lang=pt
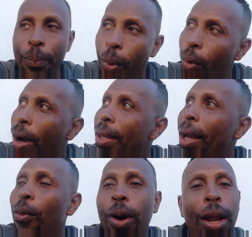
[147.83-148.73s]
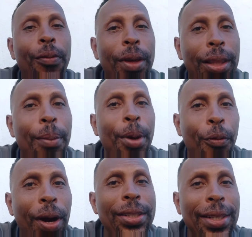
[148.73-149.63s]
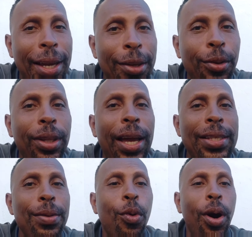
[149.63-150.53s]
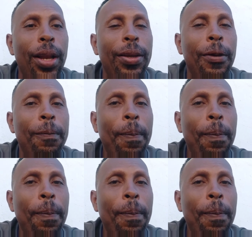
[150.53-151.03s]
Porra, e agora vem também o vascaíno dar esse mole.